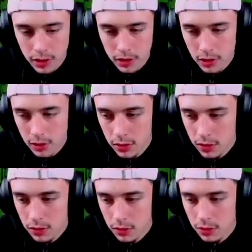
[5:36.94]
Il y a un gars là.
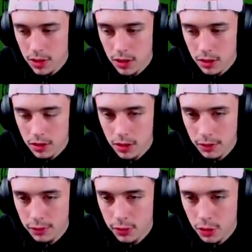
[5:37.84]
On a
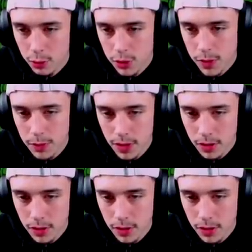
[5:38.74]
un feu de camp pour se mettre